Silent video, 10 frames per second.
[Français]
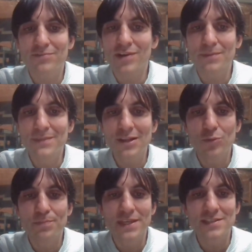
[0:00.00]
avoir mis le
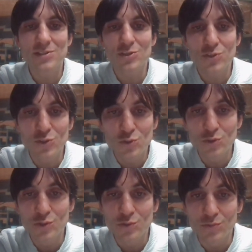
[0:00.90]
pays sens
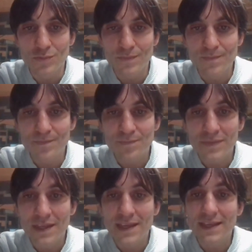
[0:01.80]
dessus-dessous.
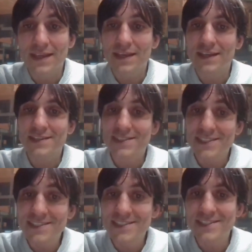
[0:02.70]
Et
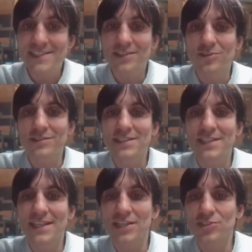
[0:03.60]
ici, cette
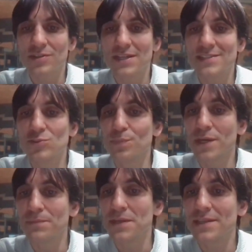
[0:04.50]
quantité d'argent, elle est
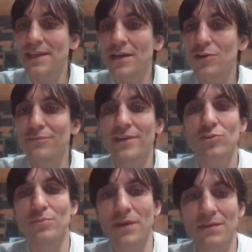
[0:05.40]
supprimée d'un revers
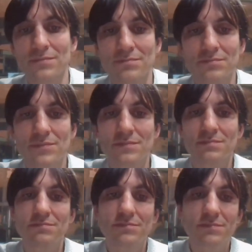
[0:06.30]
de main,
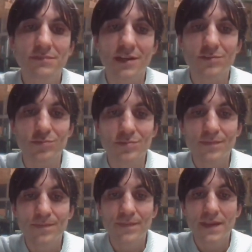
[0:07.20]
d'un coup.
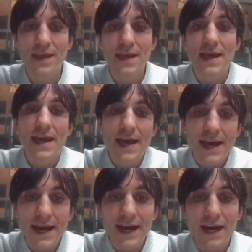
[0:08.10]

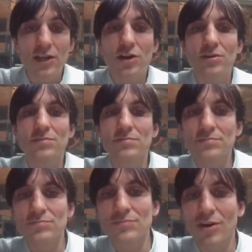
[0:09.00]
Alors,
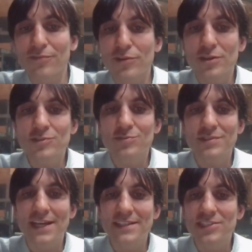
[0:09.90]
en France,
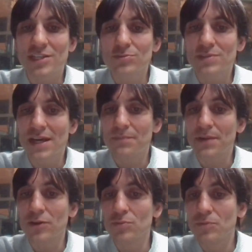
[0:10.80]
on a déjà donc un
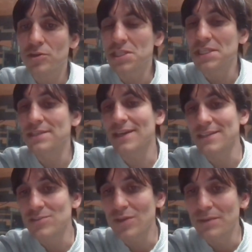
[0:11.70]
Parlement qui
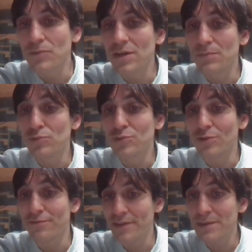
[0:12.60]
traditionnellement est
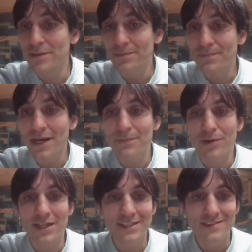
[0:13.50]
plutôt faible par
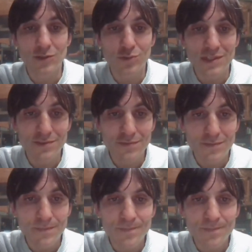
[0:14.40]
rapport à l'exécutif.